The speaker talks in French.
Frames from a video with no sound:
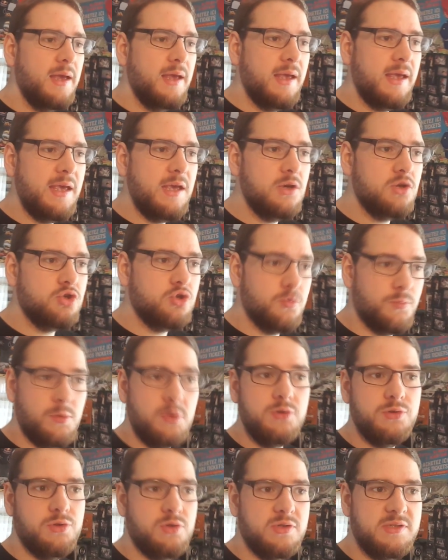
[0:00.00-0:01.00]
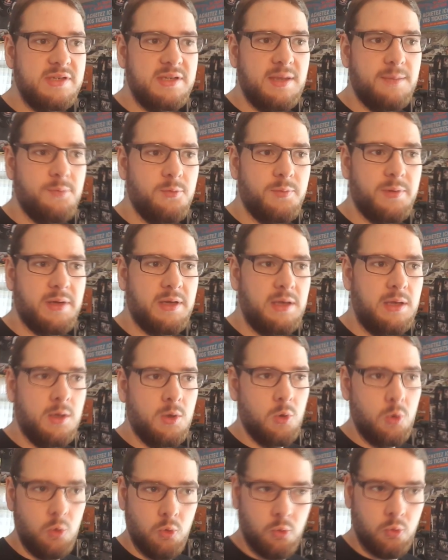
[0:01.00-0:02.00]
Et je pense que c'est à peu près
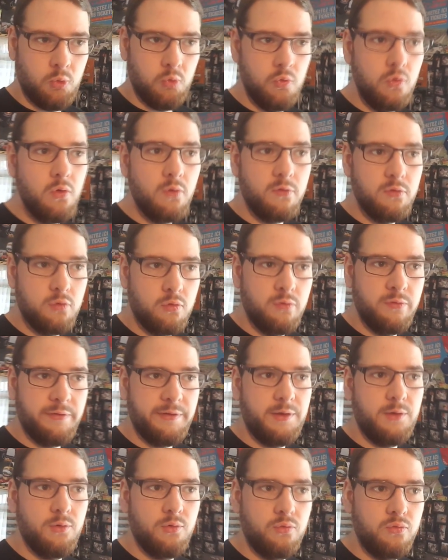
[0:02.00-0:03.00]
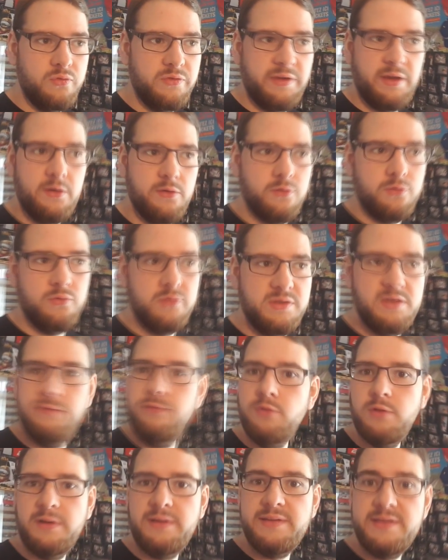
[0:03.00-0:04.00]
tout. Donc vous trouvez euh, tout ça, euh, tout ce qu'il
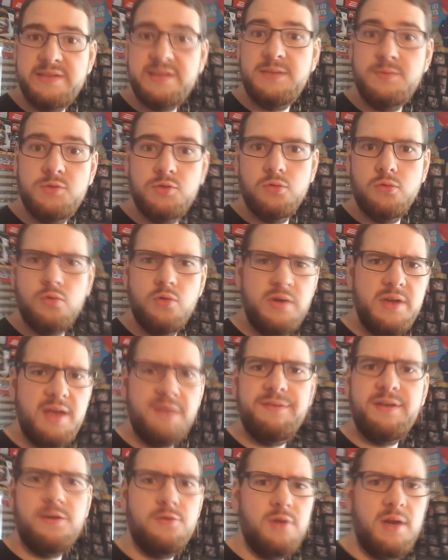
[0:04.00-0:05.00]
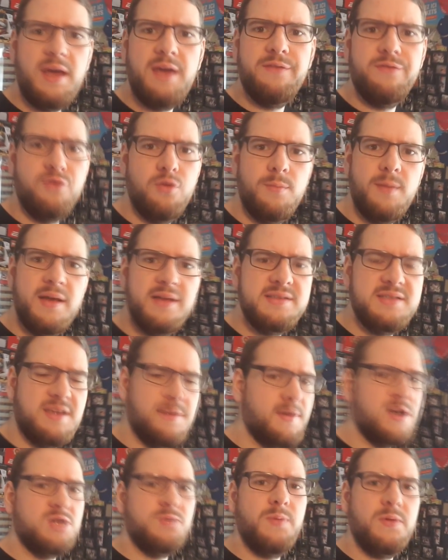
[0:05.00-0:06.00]
faut dans la description, le lien vers le live demain. Si ça
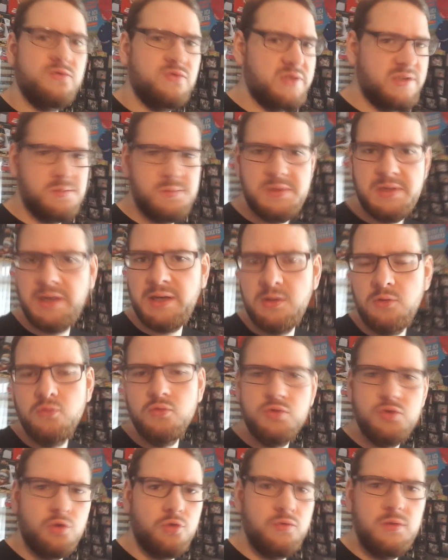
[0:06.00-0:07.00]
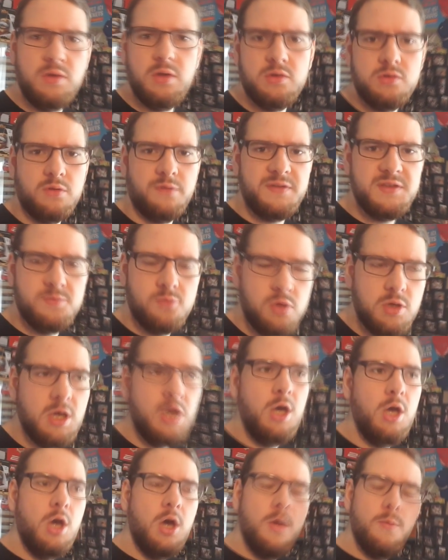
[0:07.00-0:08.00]
marche pas, je vous expliquerai tout sur Twitter, sur Facebook.
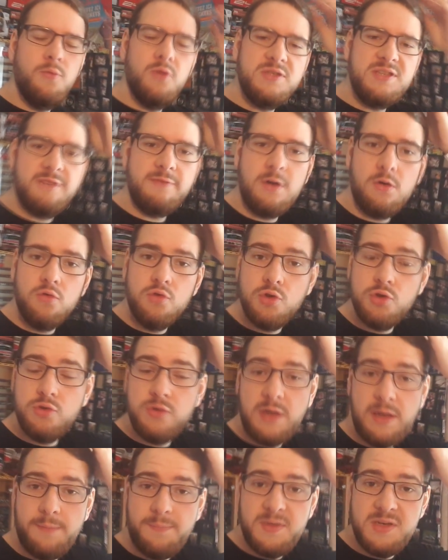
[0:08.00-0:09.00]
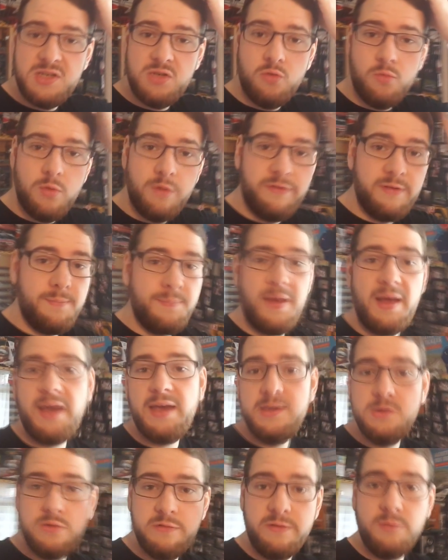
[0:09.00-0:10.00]
Pour savoir où je suis à la PGW,
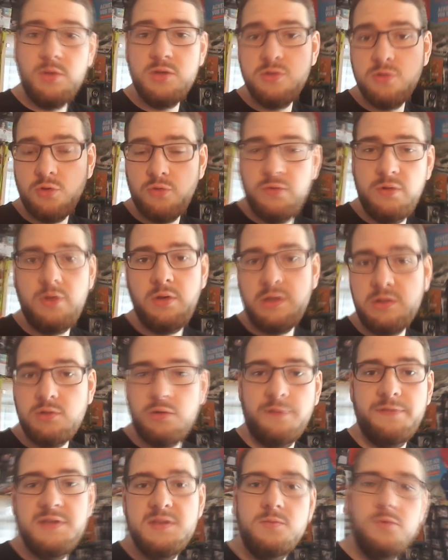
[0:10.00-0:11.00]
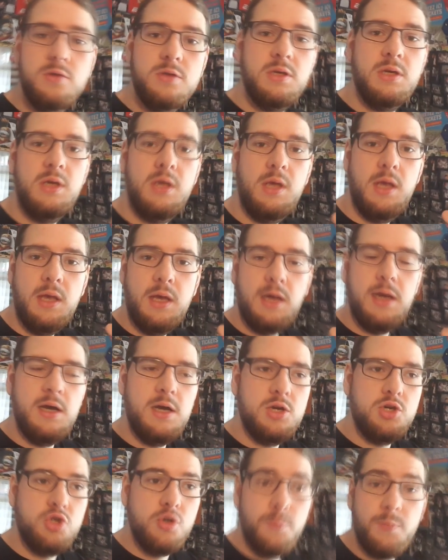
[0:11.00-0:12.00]
pareil, suivez-moi sur Twitter et sur Facebook.
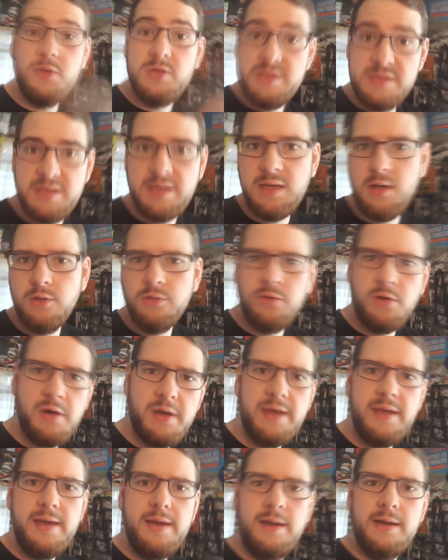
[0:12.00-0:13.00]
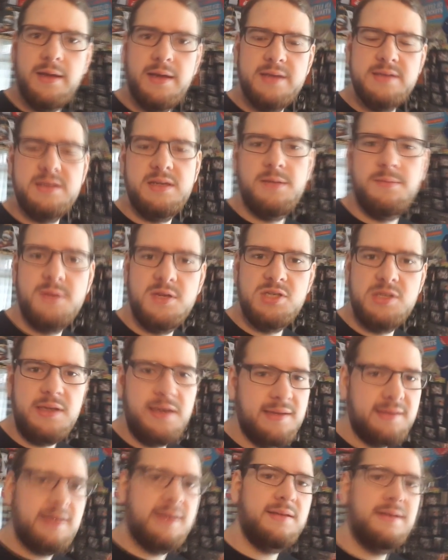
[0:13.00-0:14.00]
je posterai en temps réel, hein, grâce à la magie de
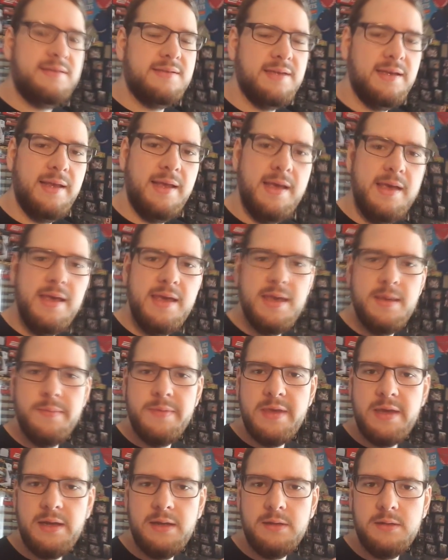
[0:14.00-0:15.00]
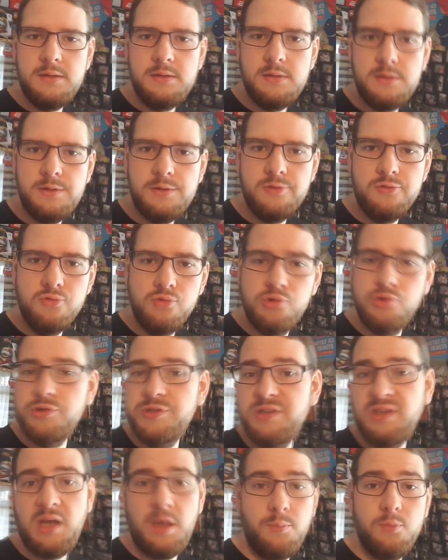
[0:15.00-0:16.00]
l'internet, eh bien où je
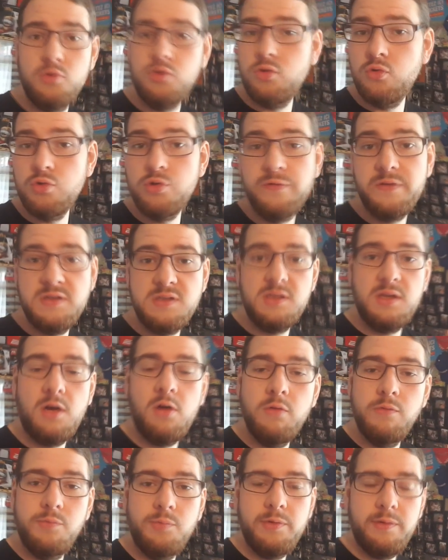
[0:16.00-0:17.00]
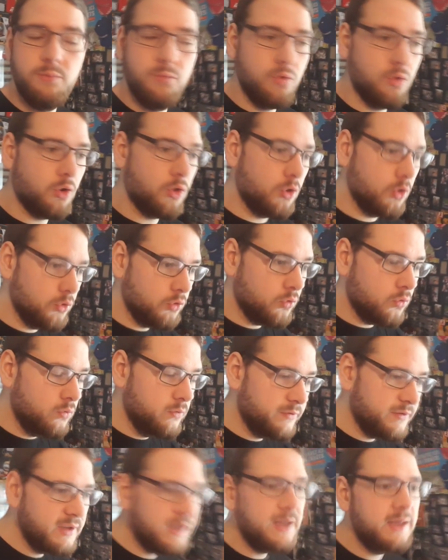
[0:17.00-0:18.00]
serai un peu ce que je fais, etc. vous pouvez me
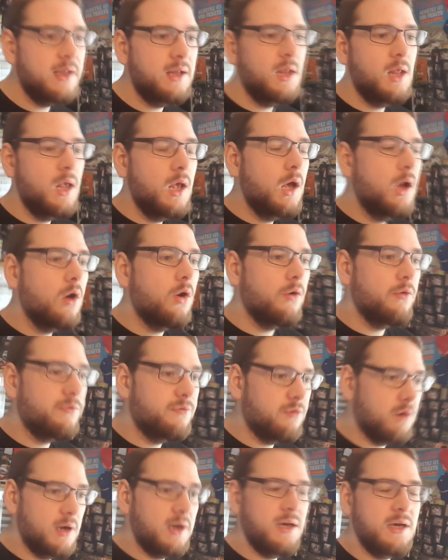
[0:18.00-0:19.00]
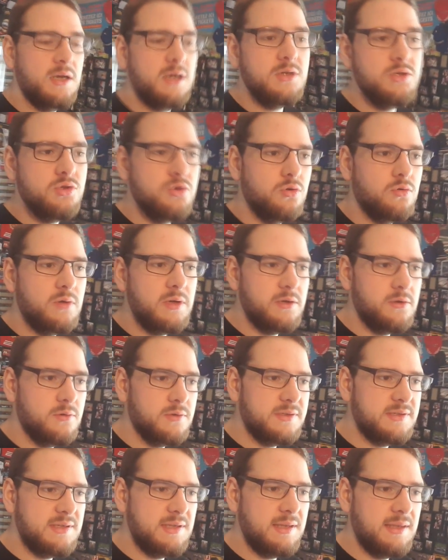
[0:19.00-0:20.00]
retrouver. Euh, voilà, je crois que
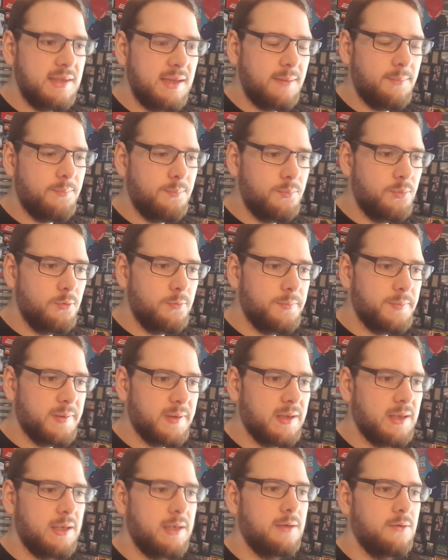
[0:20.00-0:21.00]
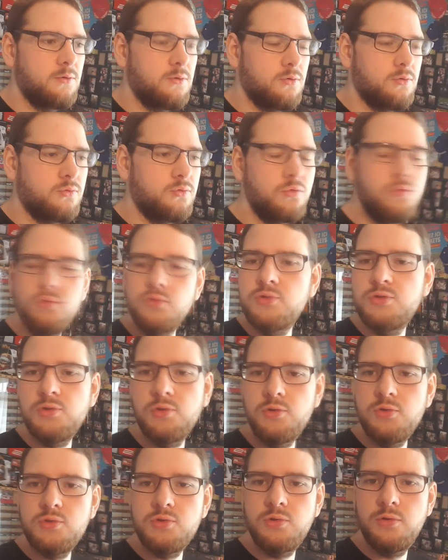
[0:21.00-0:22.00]
c'est à peu près euh, tout ce
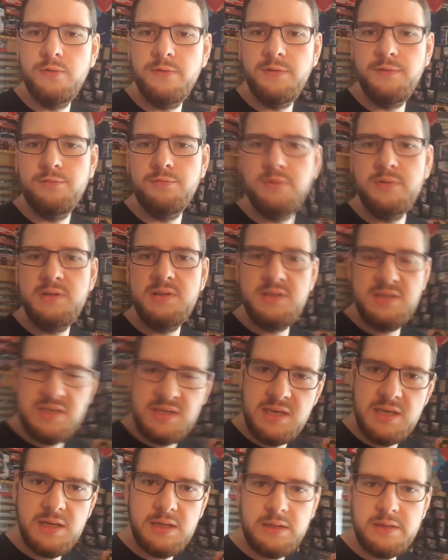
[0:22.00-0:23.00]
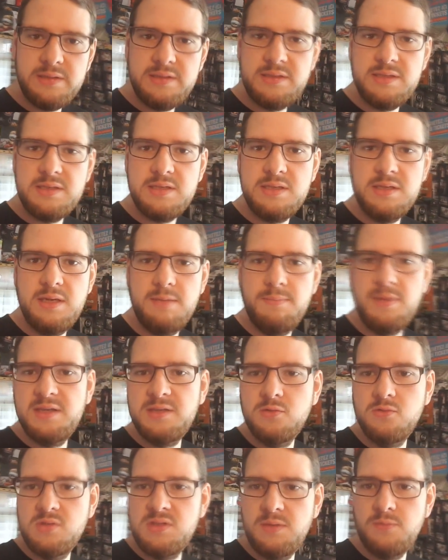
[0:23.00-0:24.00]
que je devais vous dire, si ce n'est
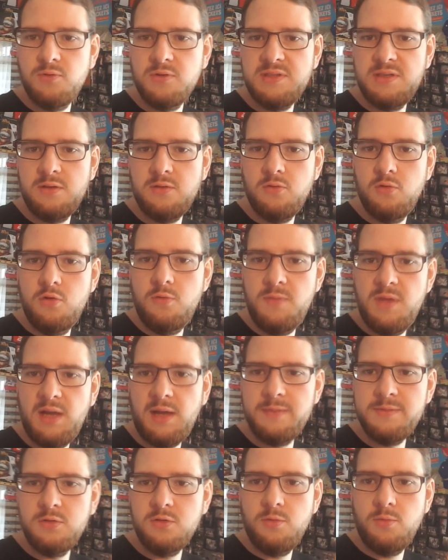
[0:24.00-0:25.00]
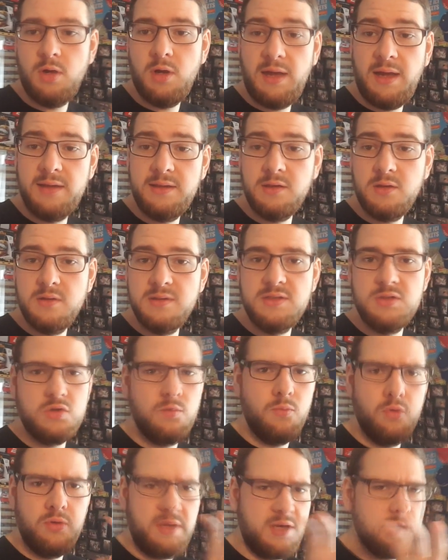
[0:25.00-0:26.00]
m'excuser pour cette lumière absolument atroce et ce
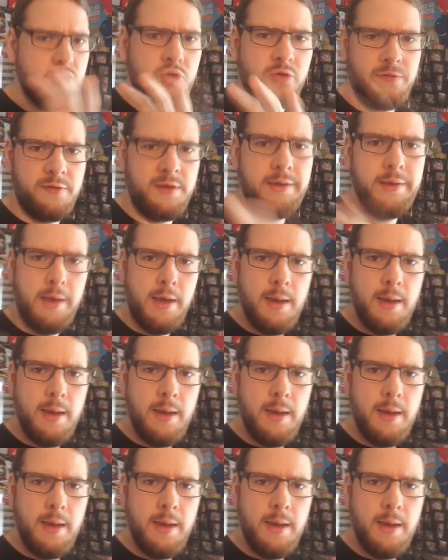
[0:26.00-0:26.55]
montage fait